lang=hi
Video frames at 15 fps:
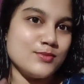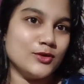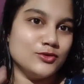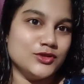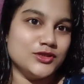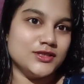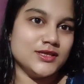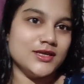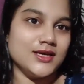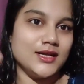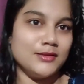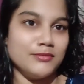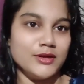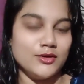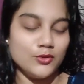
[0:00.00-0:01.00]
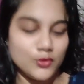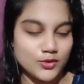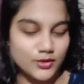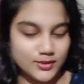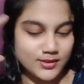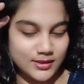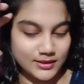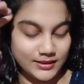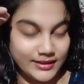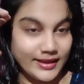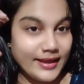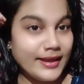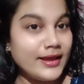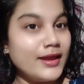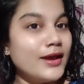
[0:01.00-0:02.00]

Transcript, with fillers: कुछ अनबन हो सकती है